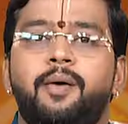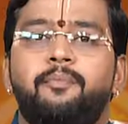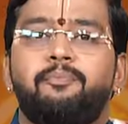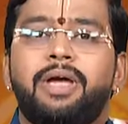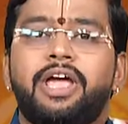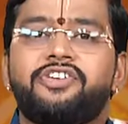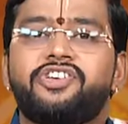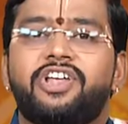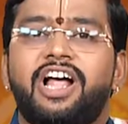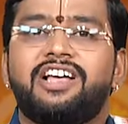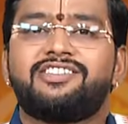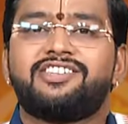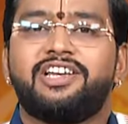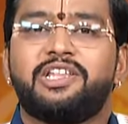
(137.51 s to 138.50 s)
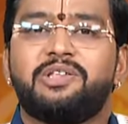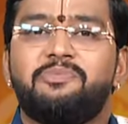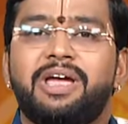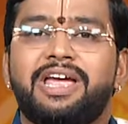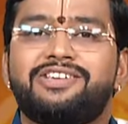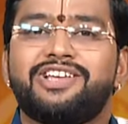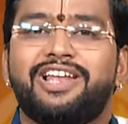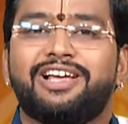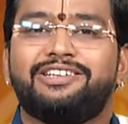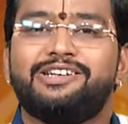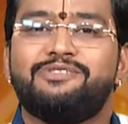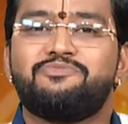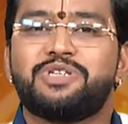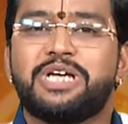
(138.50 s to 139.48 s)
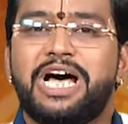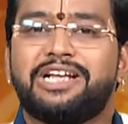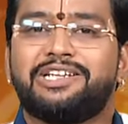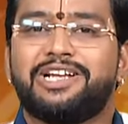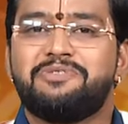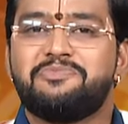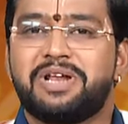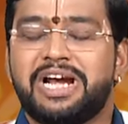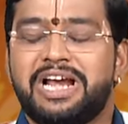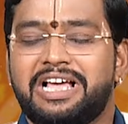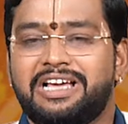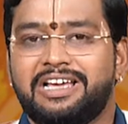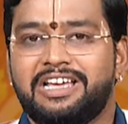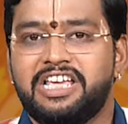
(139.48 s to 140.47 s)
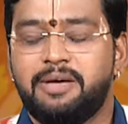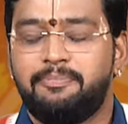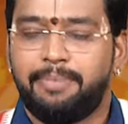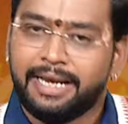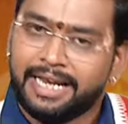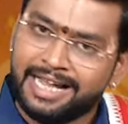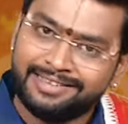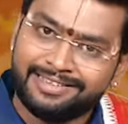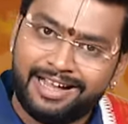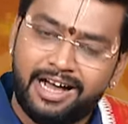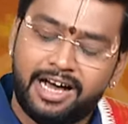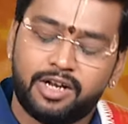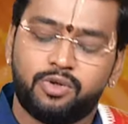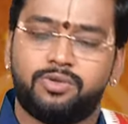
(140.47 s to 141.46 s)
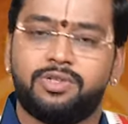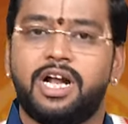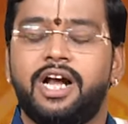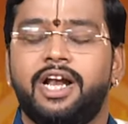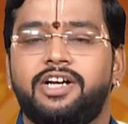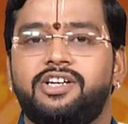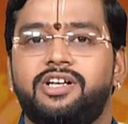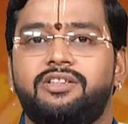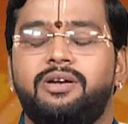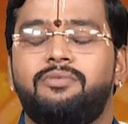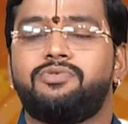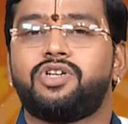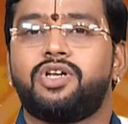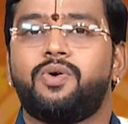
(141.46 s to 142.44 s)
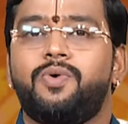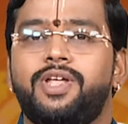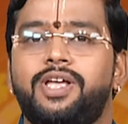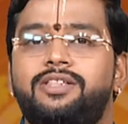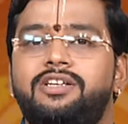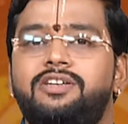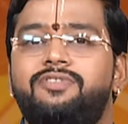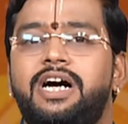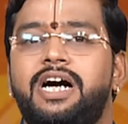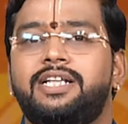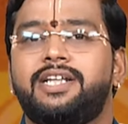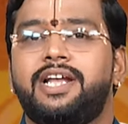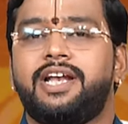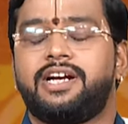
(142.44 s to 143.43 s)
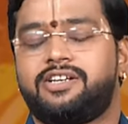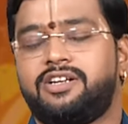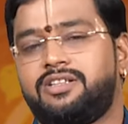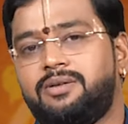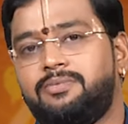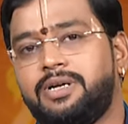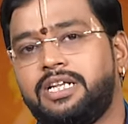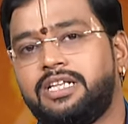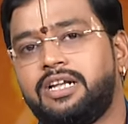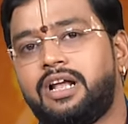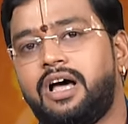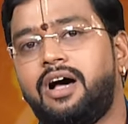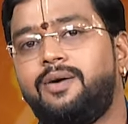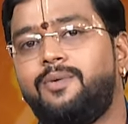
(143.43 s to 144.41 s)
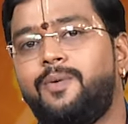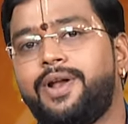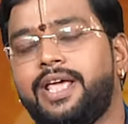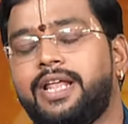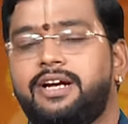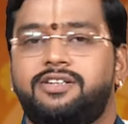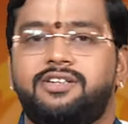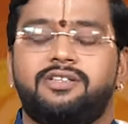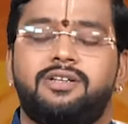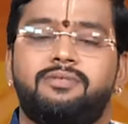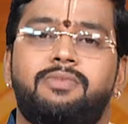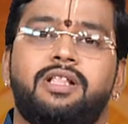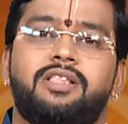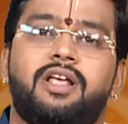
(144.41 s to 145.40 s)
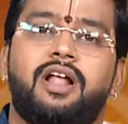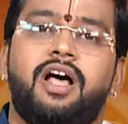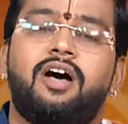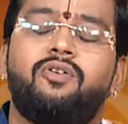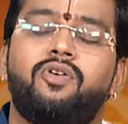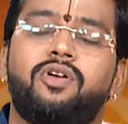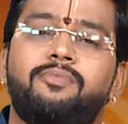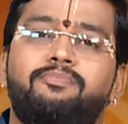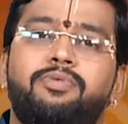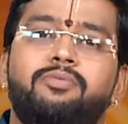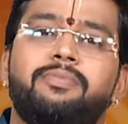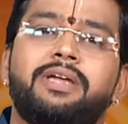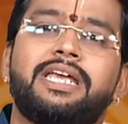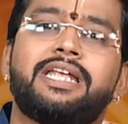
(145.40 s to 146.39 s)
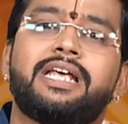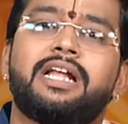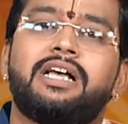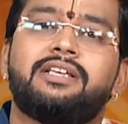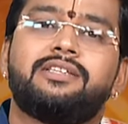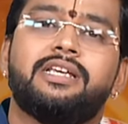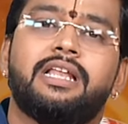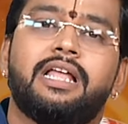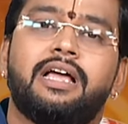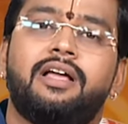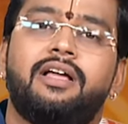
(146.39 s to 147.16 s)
மேஷ ராசி அல்லது மேஷ லக்னம் சார்ந்த நபர்களுக்கு எப்பெல்லாம் அந்த ஆருத்ரா நட்சத்திரம் சொல்லக்கூடிய திருவாதிரை நட்சத்திரம்ங்கிறது ராகுடைய நட்சத்திரம் அந்த ராகு இப்போ மீன ராசியில்